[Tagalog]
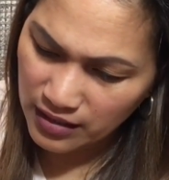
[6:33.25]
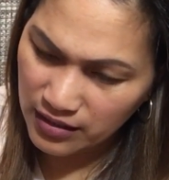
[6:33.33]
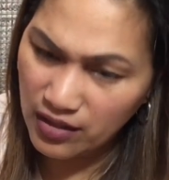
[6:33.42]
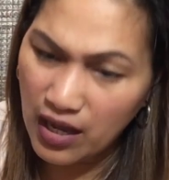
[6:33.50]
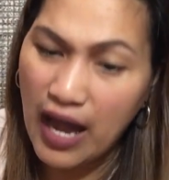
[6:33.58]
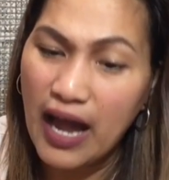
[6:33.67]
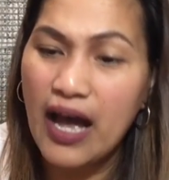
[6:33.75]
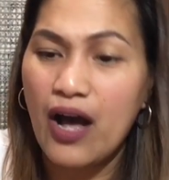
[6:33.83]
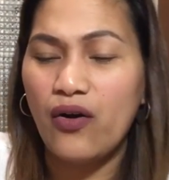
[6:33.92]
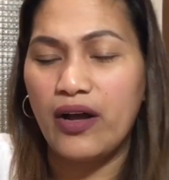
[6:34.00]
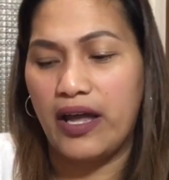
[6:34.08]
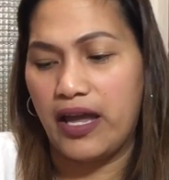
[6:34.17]
No,
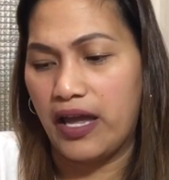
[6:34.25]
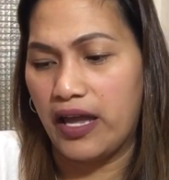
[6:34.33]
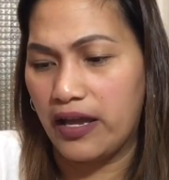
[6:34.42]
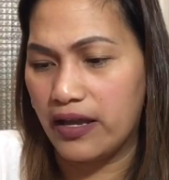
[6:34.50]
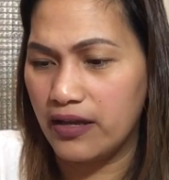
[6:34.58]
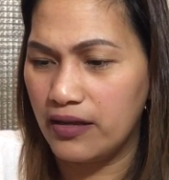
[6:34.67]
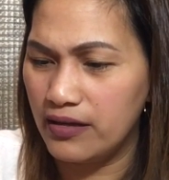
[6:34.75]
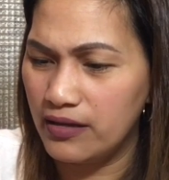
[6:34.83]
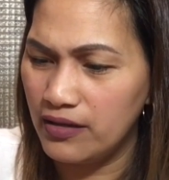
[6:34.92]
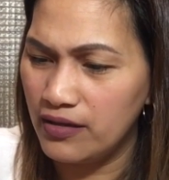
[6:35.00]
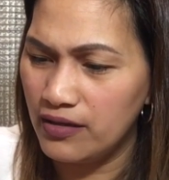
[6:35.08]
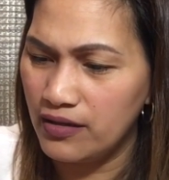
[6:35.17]
ah, okay.
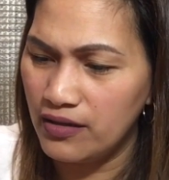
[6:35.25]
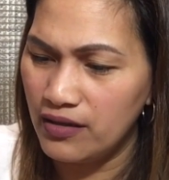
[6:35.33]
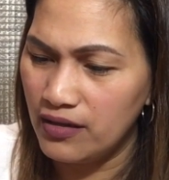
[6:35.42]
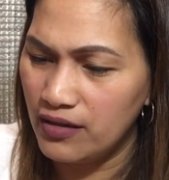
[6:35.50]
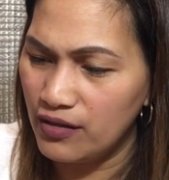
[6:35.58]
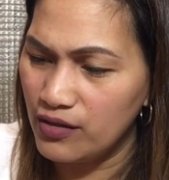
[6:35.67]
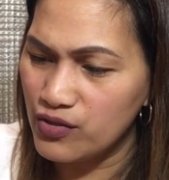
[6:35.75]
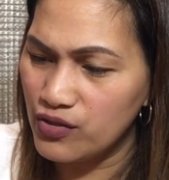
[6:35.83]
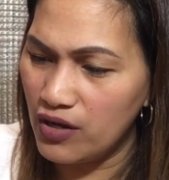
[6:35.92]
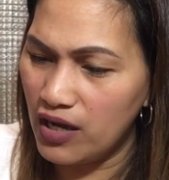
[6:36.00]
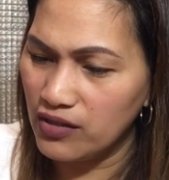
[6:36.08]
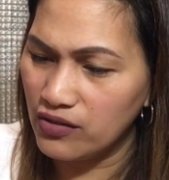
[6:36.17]

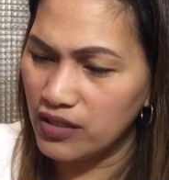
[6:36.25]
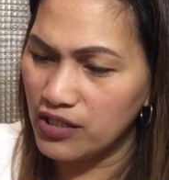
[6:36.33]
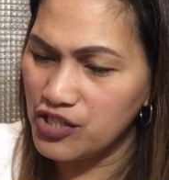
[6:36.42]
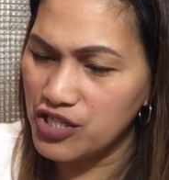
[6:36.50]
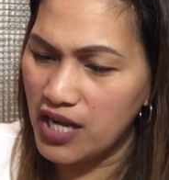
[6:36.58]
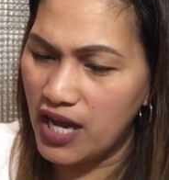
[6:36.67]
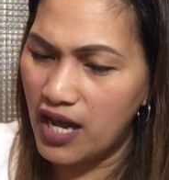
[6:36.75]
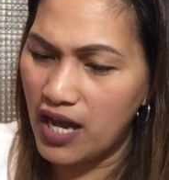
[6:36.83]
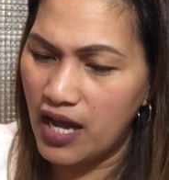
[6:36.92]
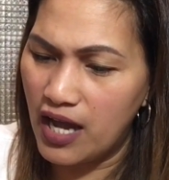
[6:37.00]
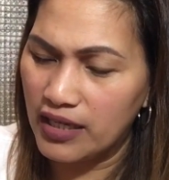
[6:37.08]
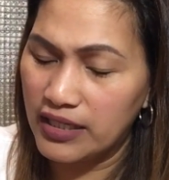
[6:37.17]
So, ano rin
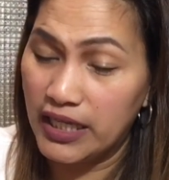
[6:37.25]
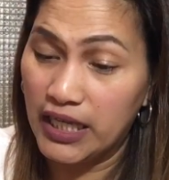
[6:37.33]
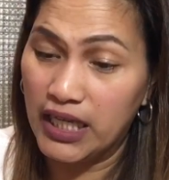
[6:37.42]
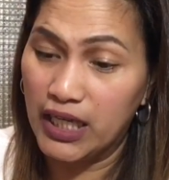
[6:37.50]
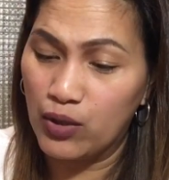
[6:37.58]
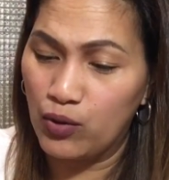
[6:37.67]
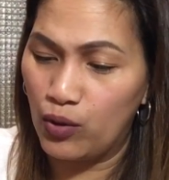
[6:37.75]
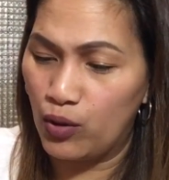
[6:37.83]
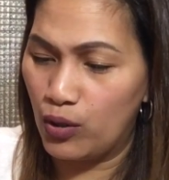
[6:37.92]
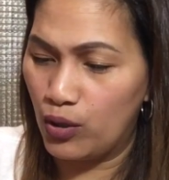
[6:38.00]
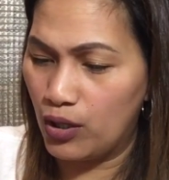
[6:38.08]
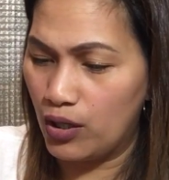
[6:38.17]
siya?
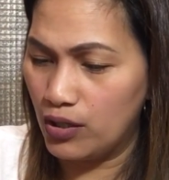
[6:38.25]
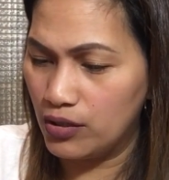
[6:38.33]
Kiko.